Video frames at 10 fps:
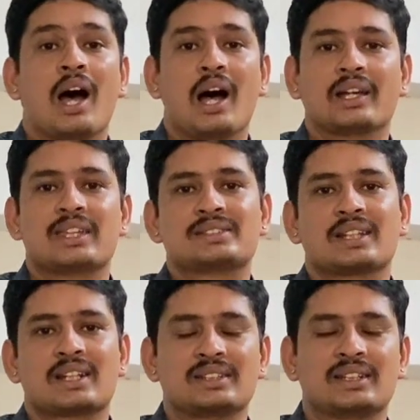आ, किस
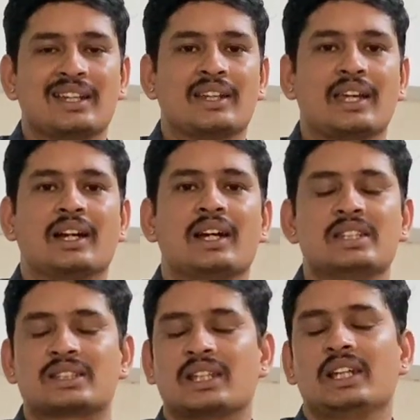तरह से दिया जाएगा
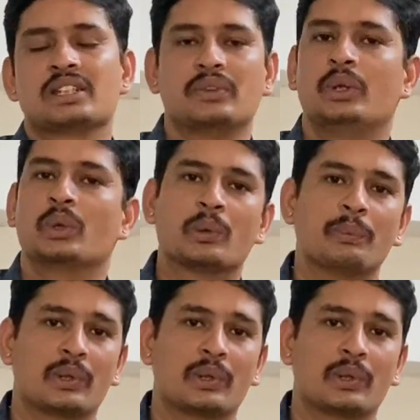इसके लिए इस वीडियो को